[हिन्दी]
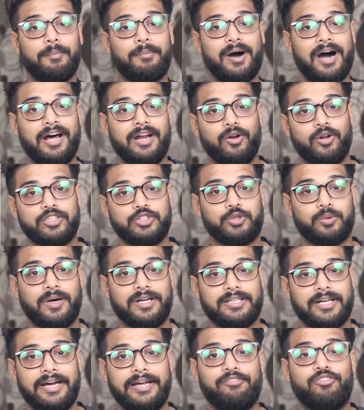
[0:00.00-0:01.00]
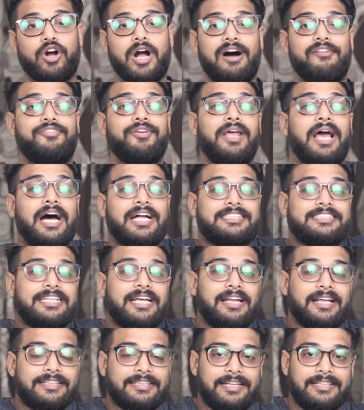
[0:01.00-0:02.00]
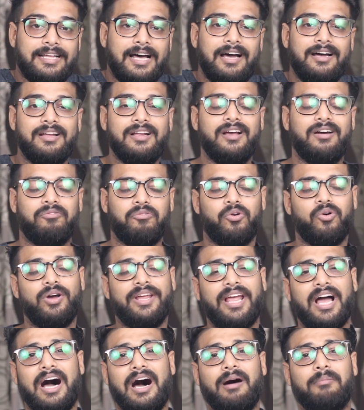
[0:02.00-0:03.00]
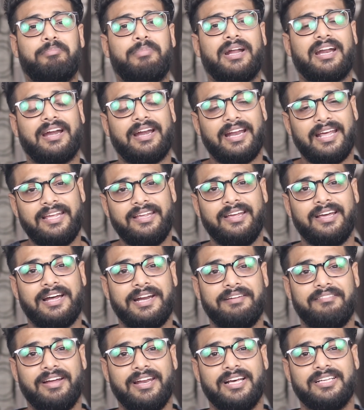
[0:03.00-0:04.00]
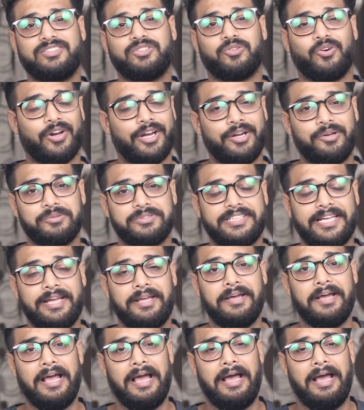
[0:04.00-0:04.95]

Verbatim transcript: कि बाहर लॉन्च हुआ था वो काफी अच्छा लगता था वो यहाँ पर नहीं आने वाला सॉरी टू से